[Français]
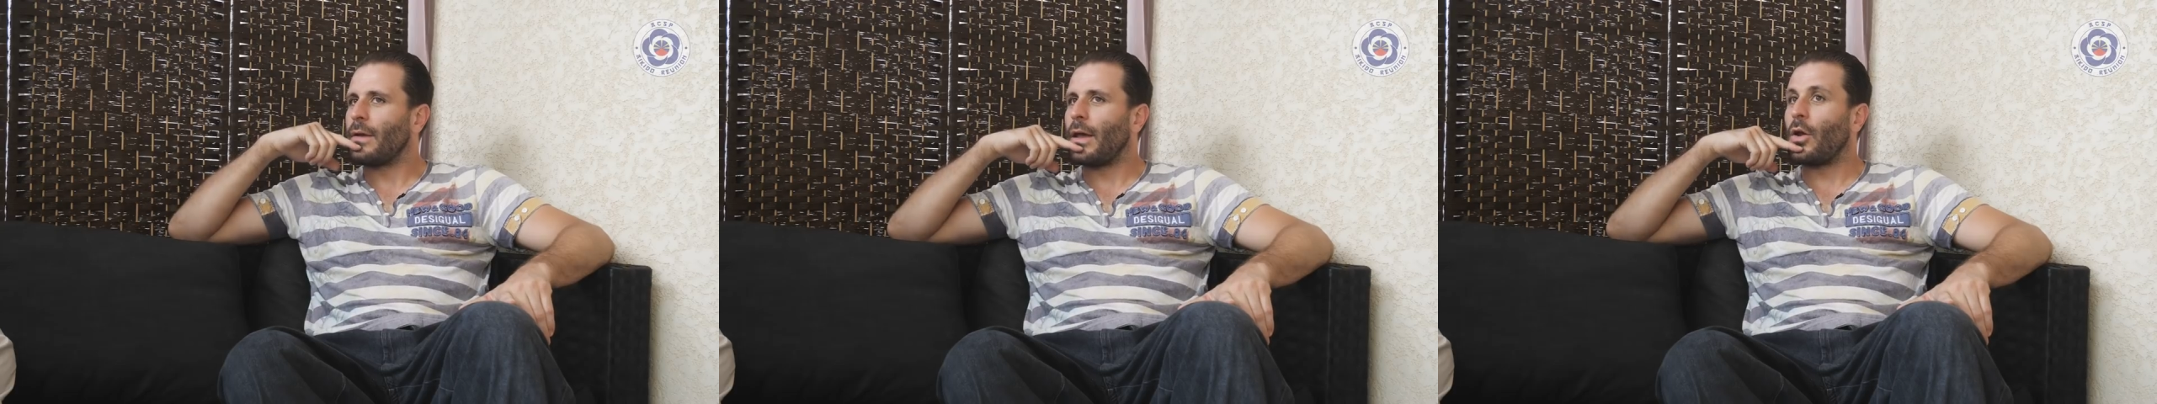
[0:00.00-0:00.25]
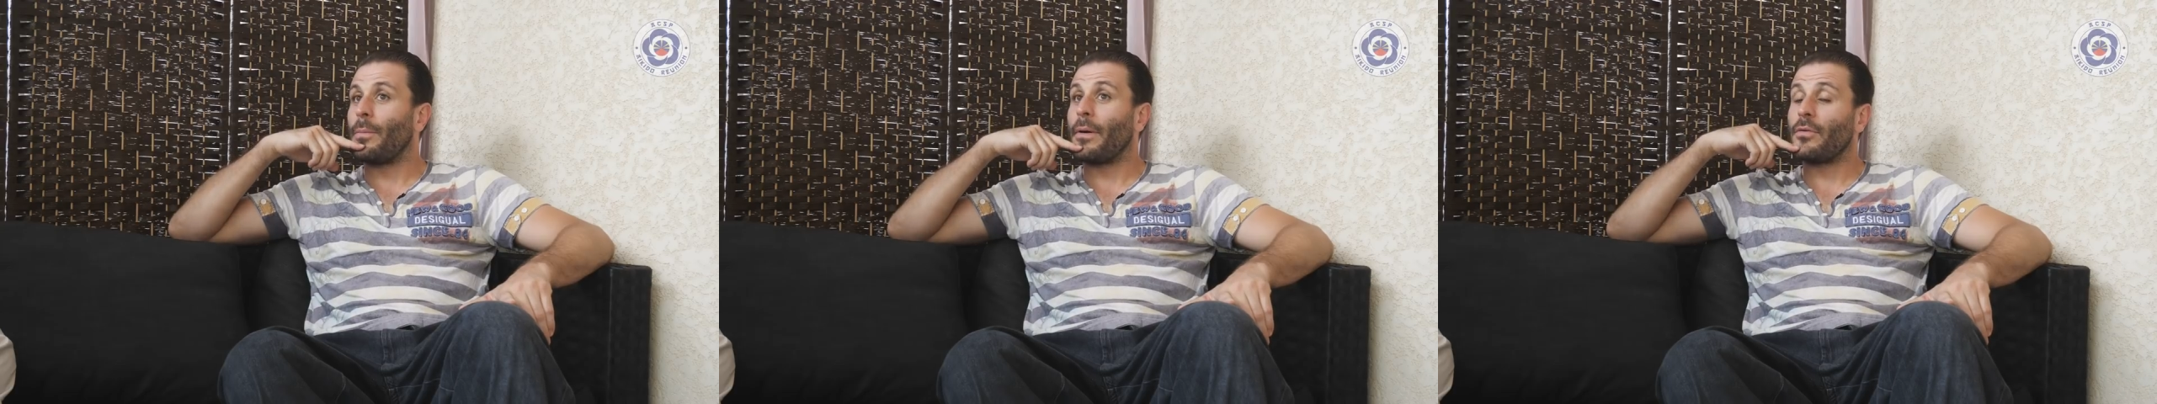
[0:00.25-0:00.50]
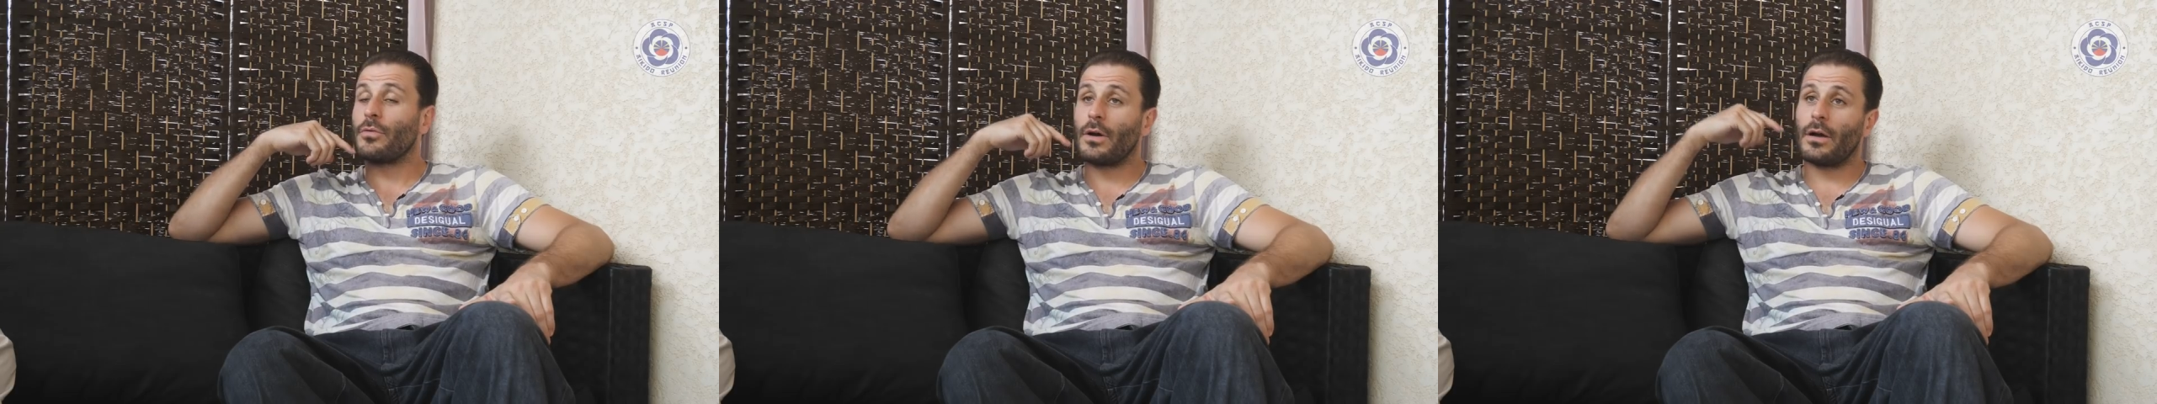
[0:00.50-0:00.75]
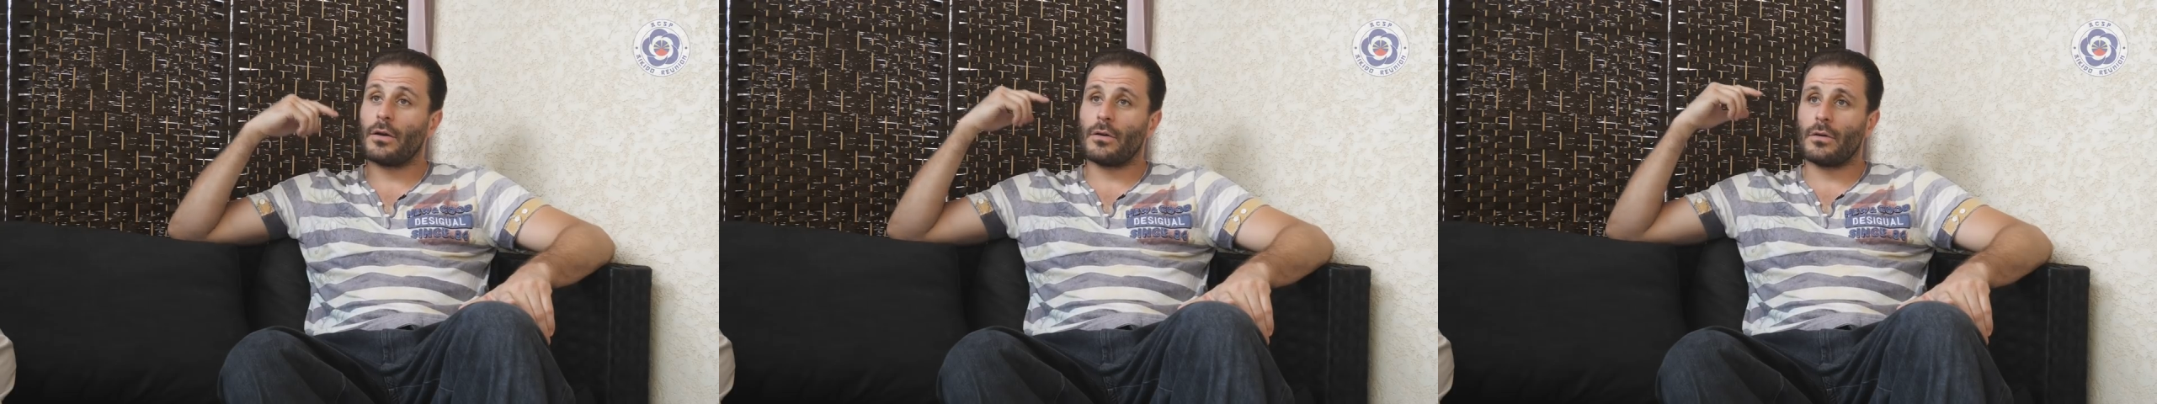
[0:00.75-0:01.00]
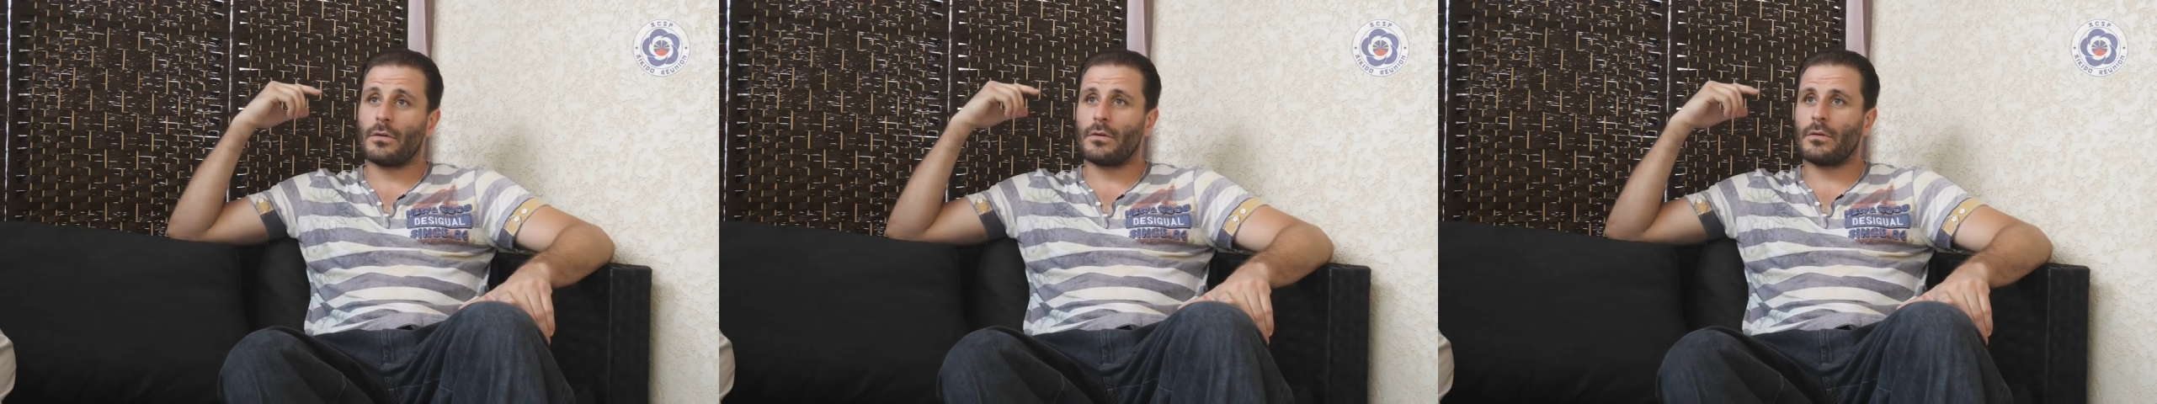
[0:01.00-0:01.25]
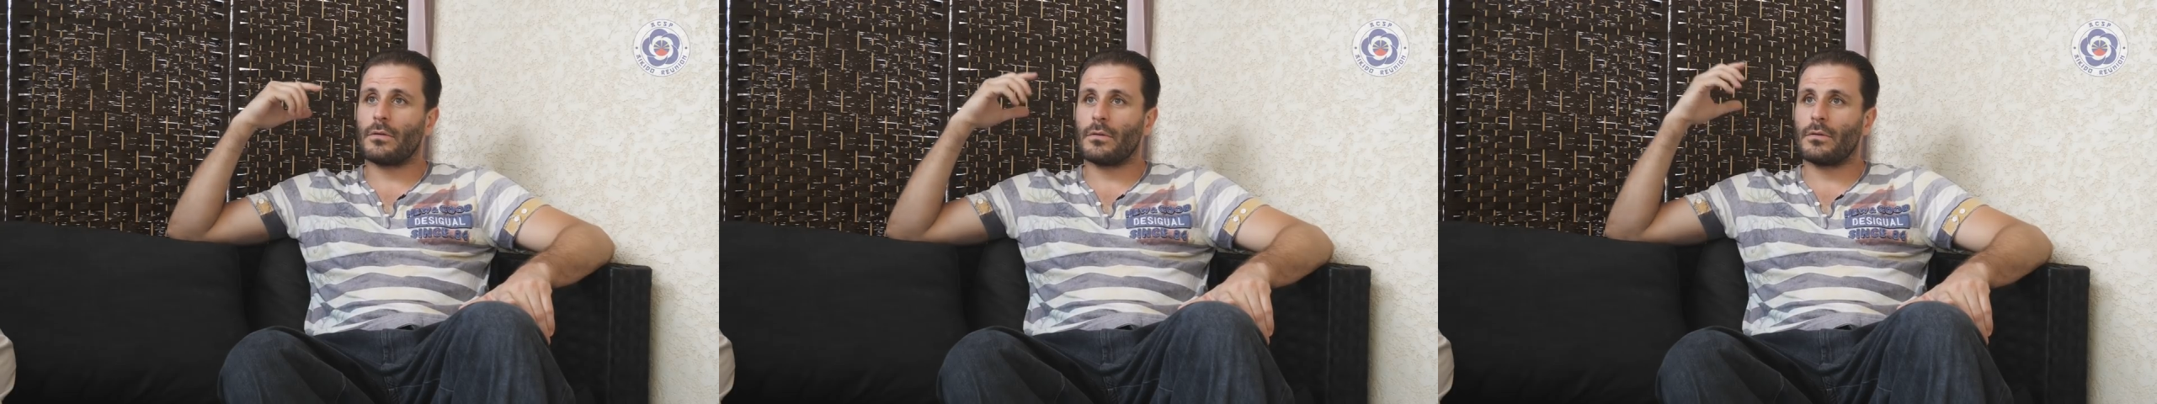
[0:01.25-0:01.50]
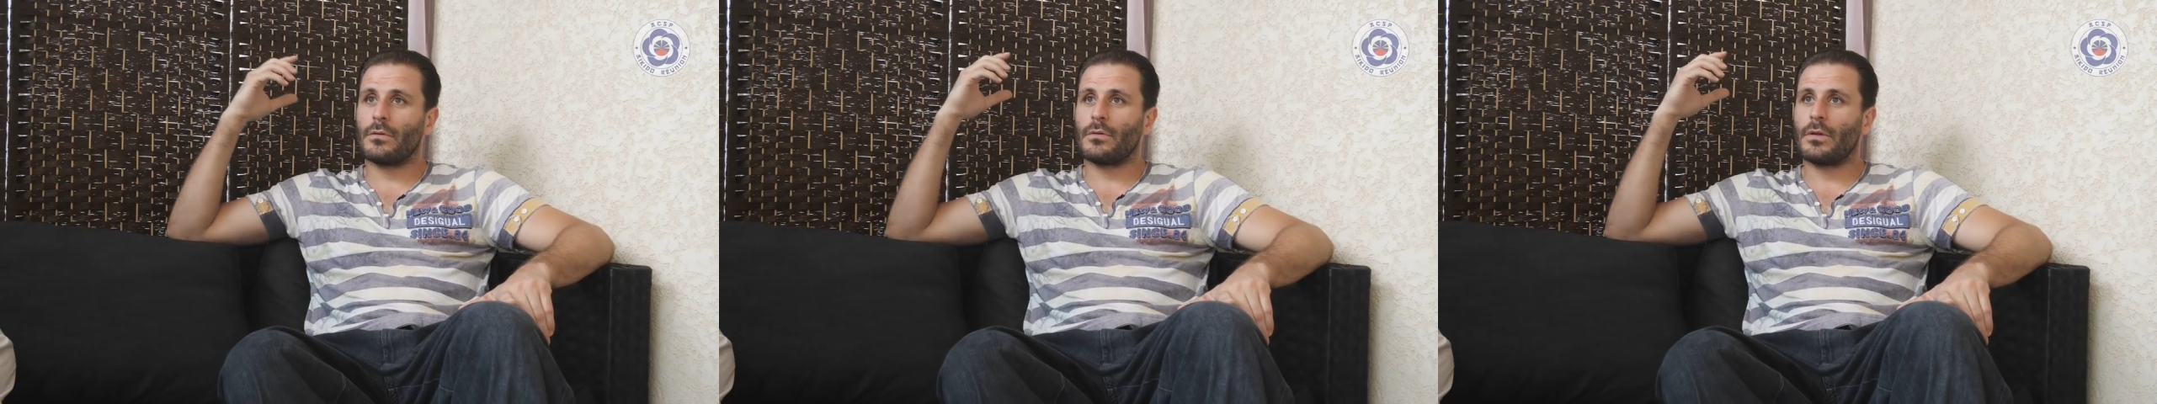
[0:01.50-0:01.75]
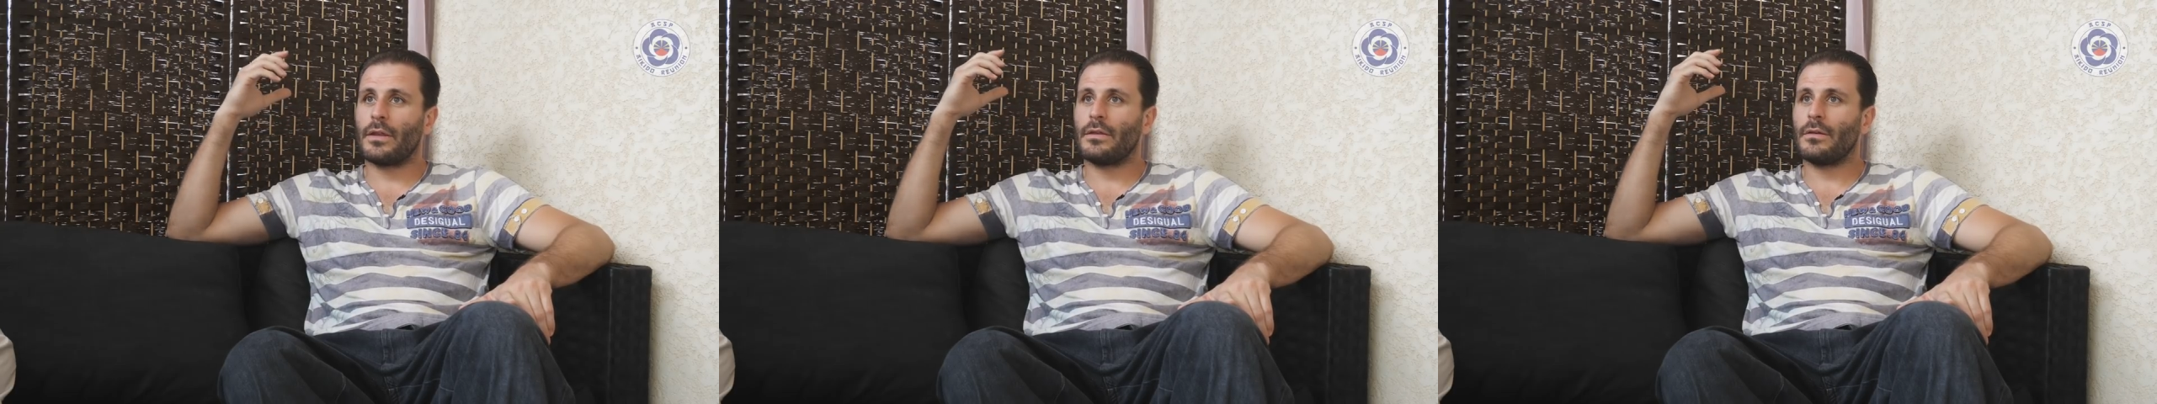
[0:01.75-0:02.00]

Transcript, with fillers: Alors parfois, euh,